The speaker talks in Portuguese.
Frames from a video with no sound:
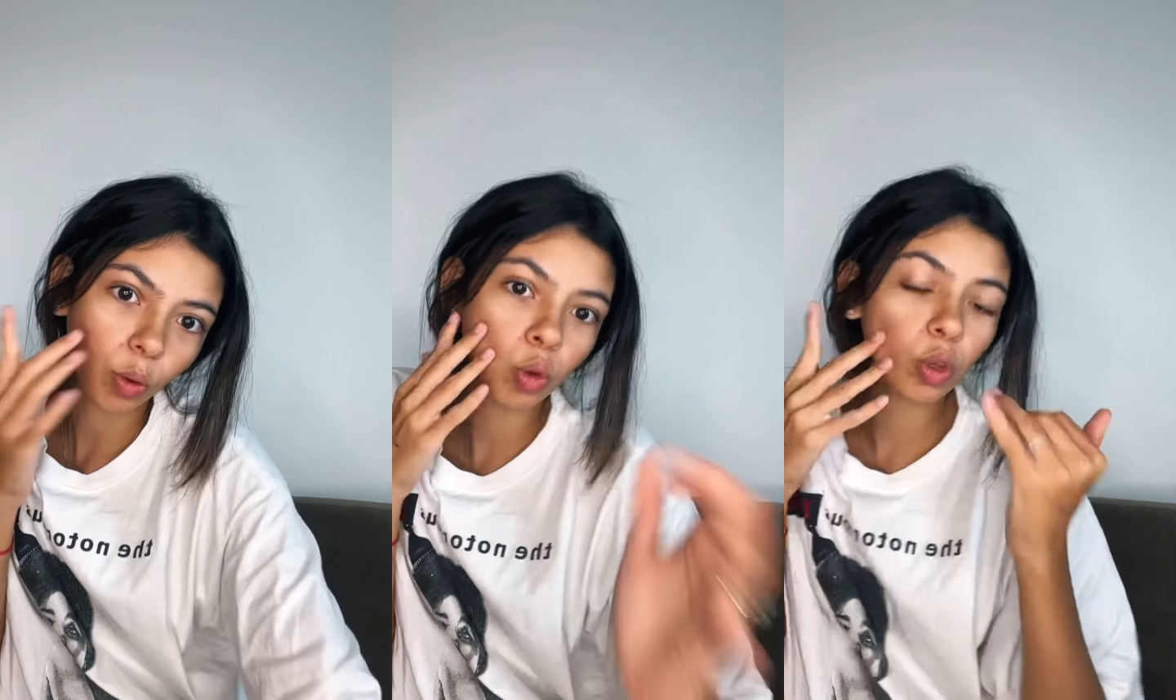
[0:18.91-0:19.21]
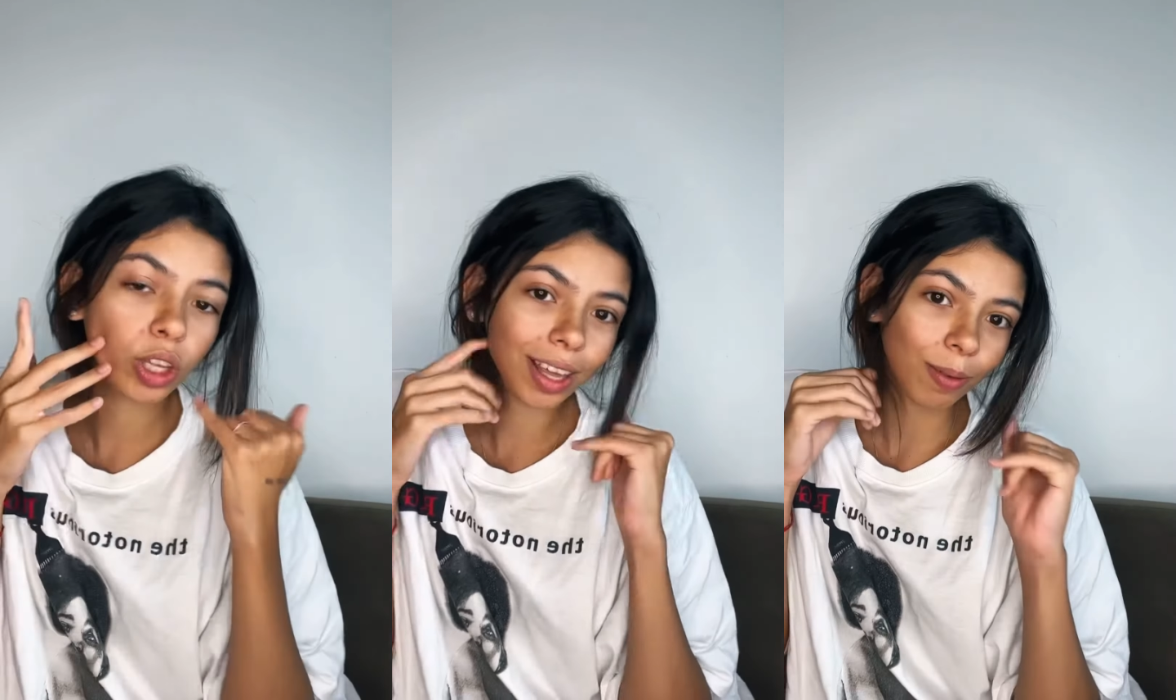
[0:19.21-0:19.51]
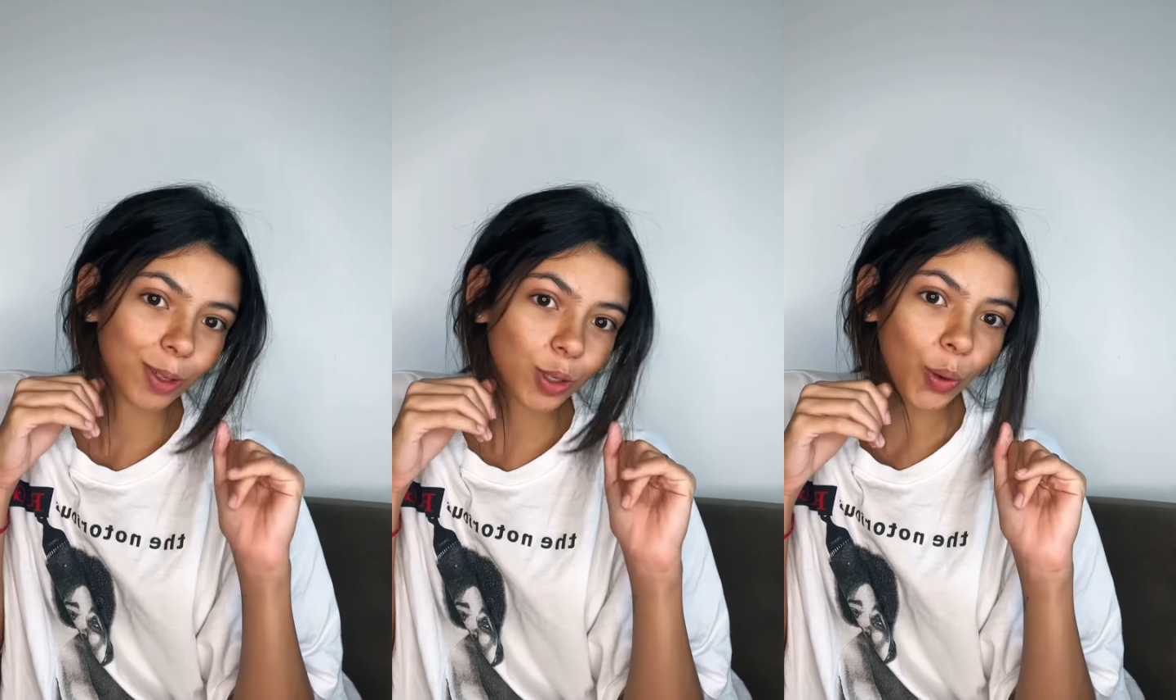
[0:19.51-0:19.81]
Um look que
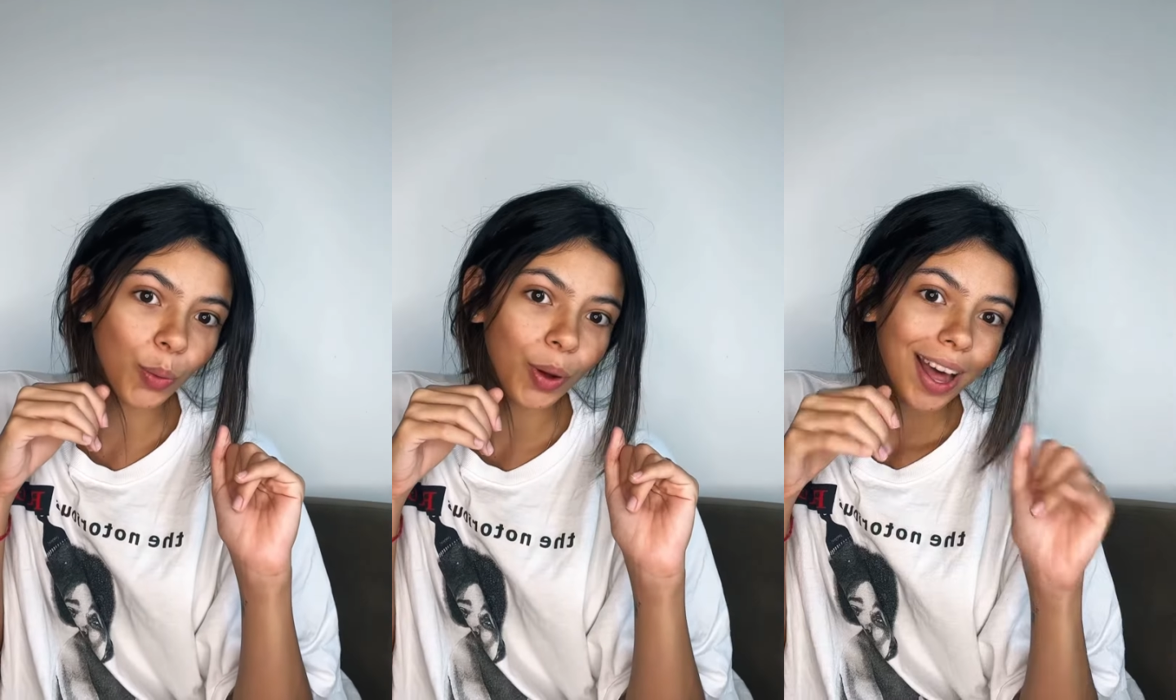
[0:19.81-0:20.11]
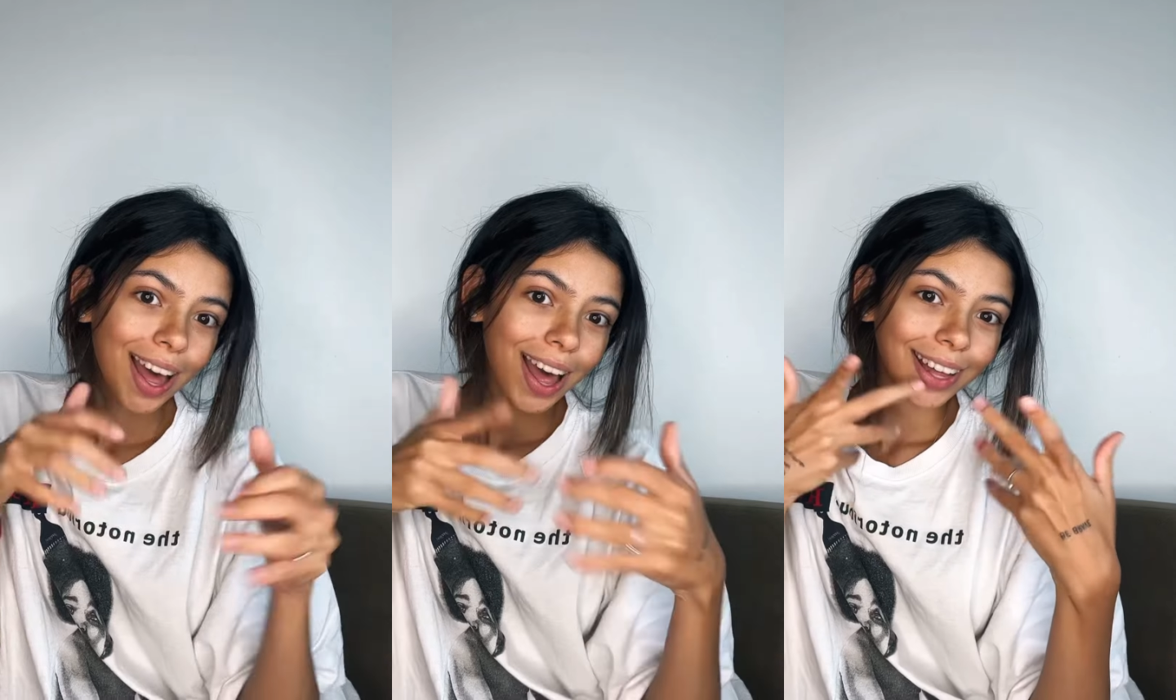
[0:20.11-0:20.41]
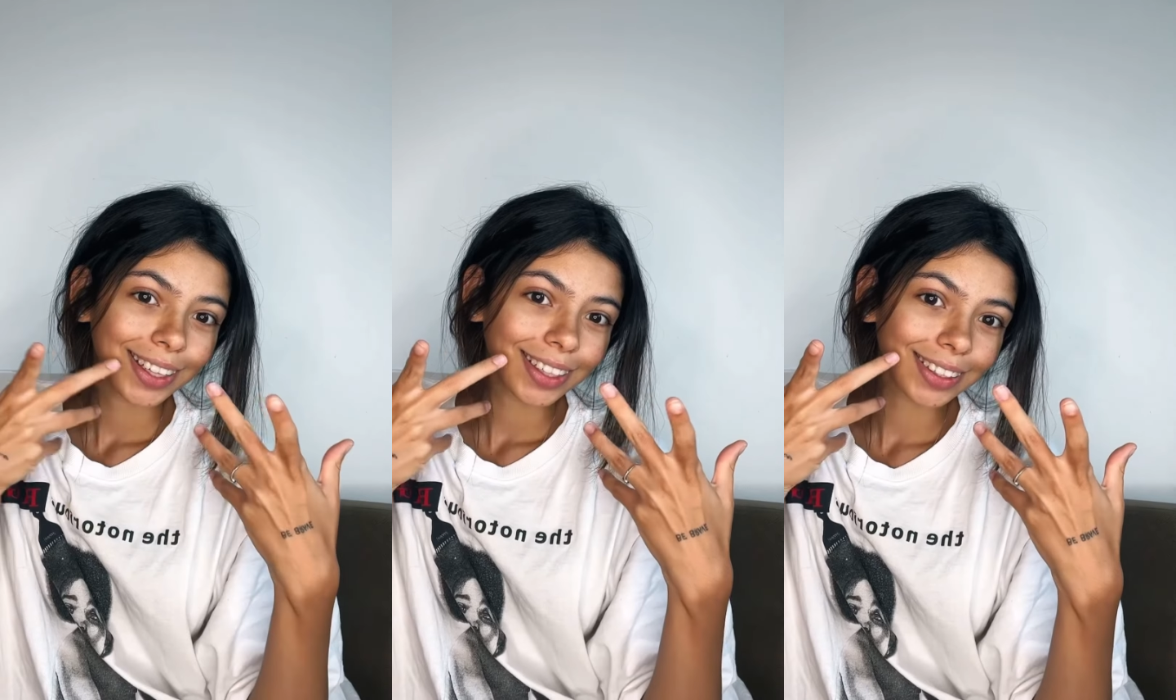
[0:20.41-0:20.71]
eu estou
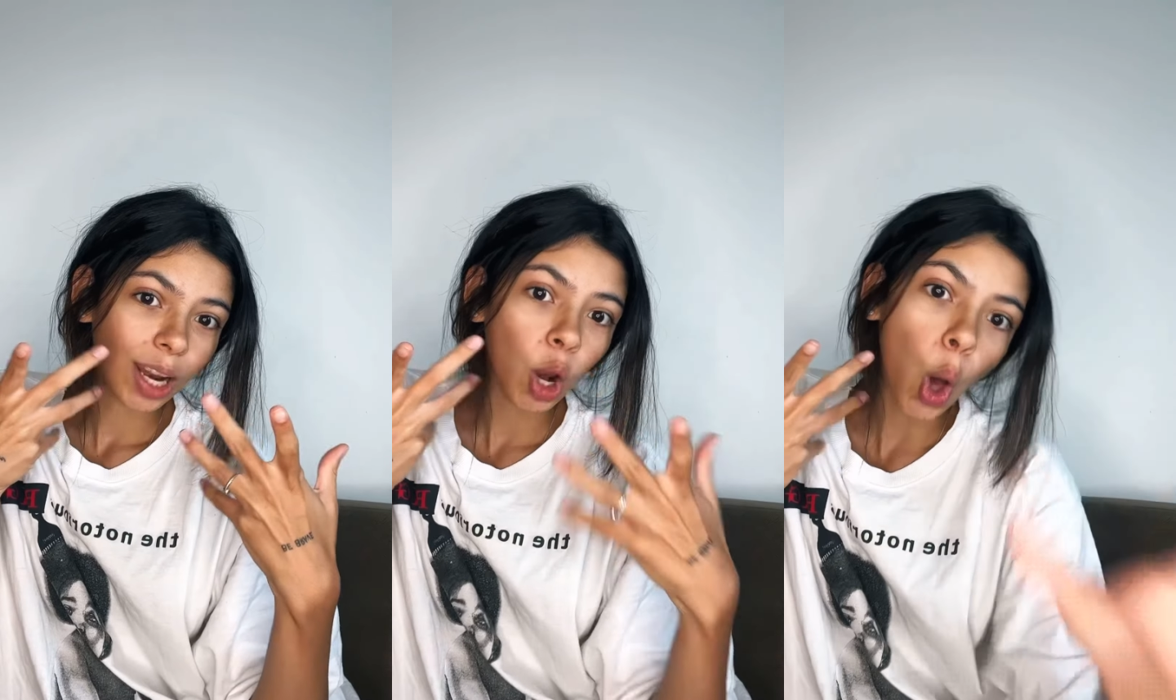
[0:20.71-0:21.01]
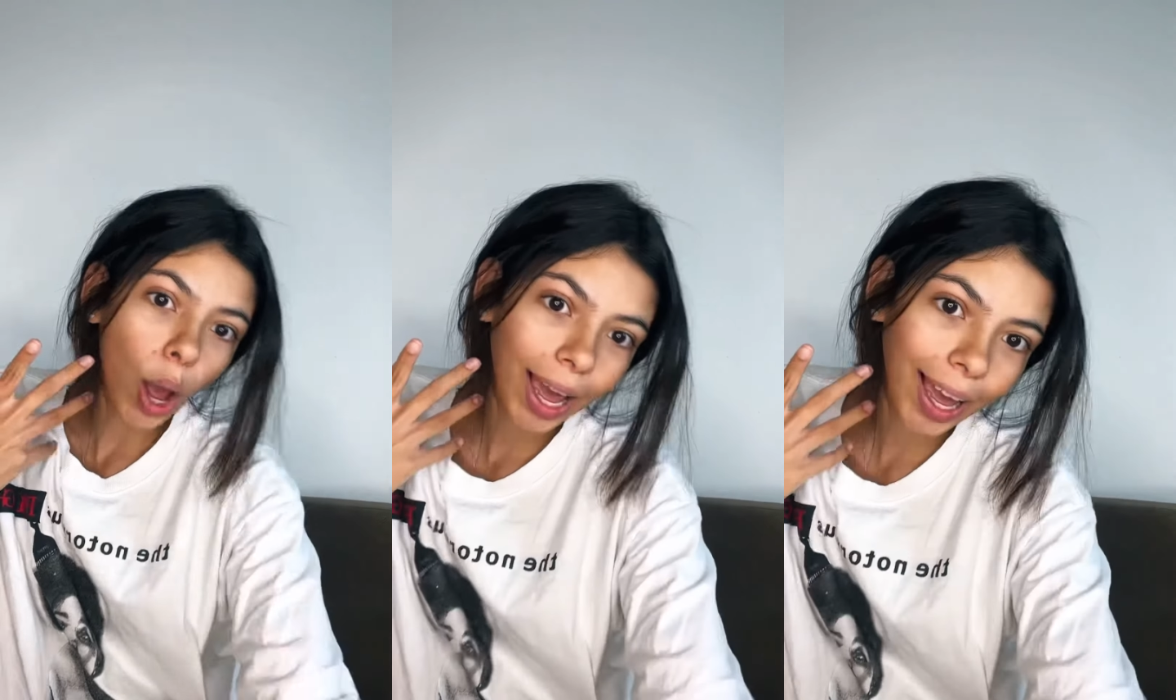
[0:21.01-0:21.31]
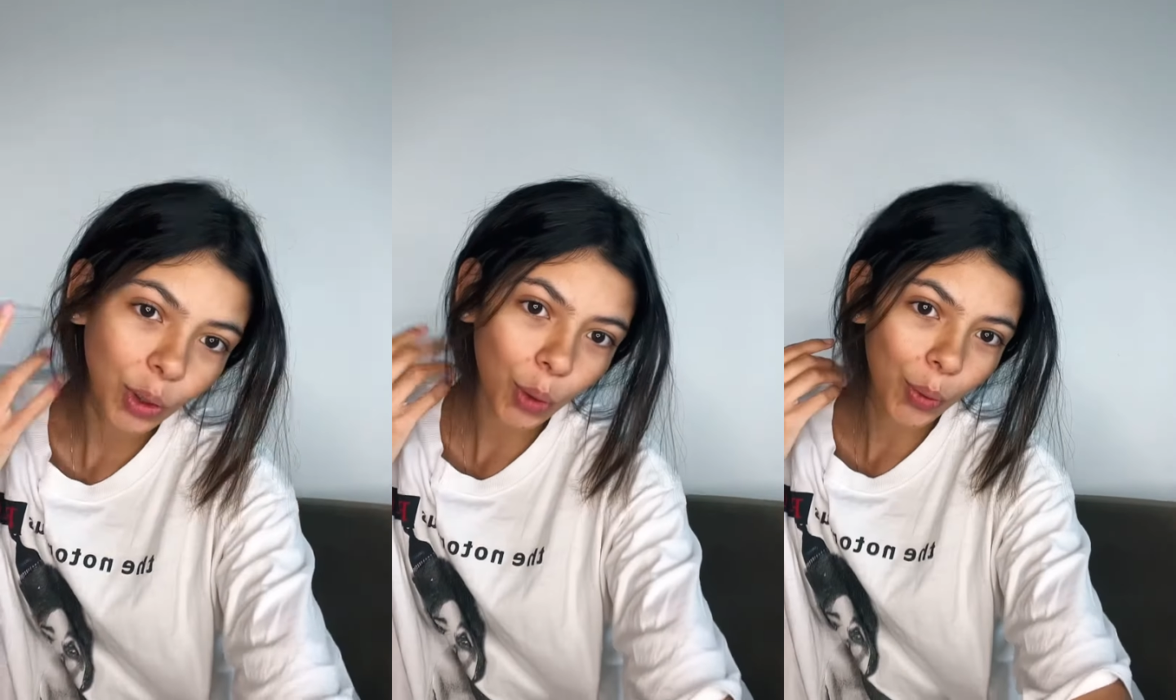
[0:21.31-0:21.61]

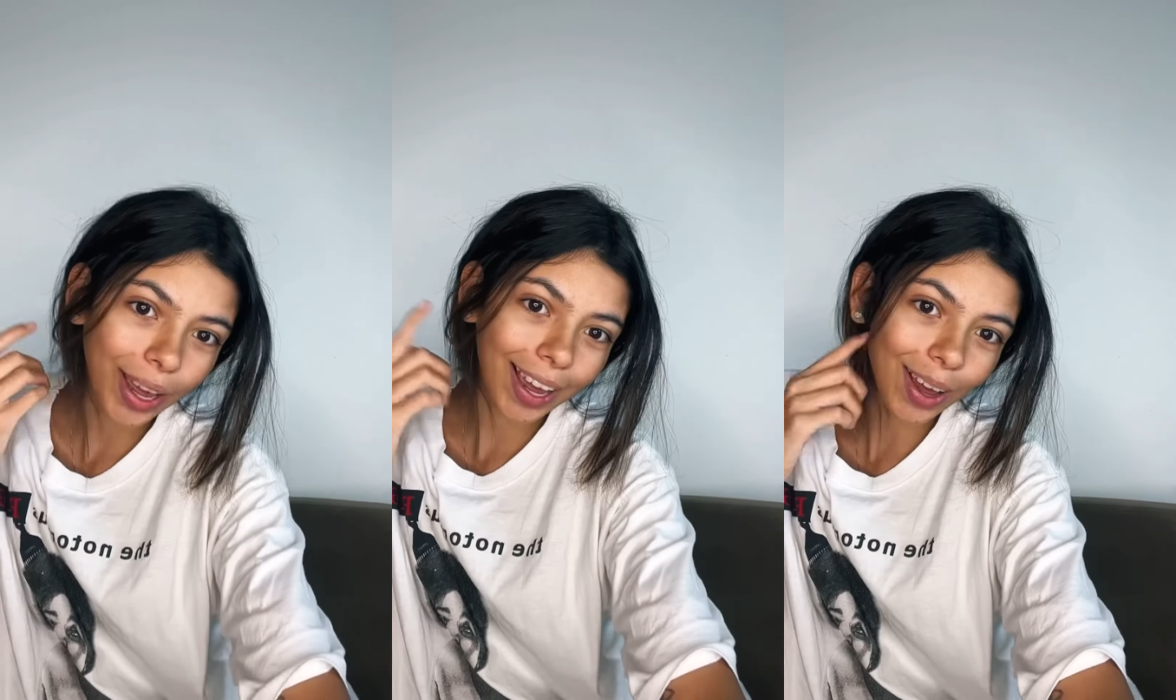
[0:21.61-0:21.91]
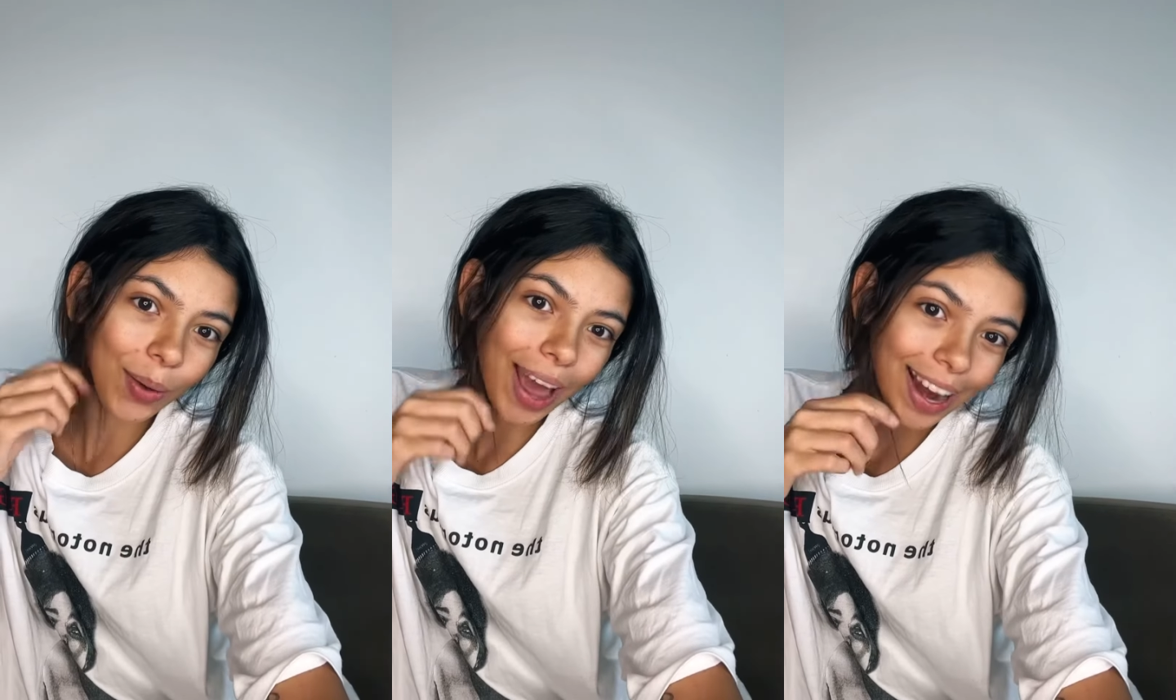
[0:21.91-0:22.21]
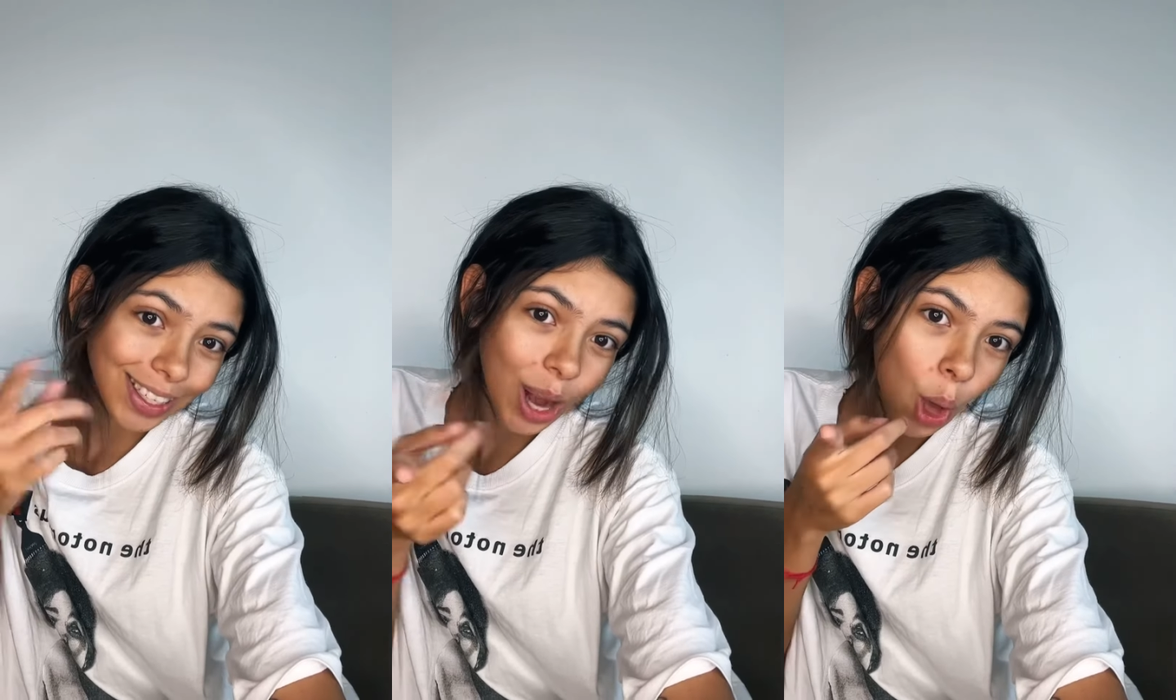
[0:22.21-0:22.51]
louca, com, com cara de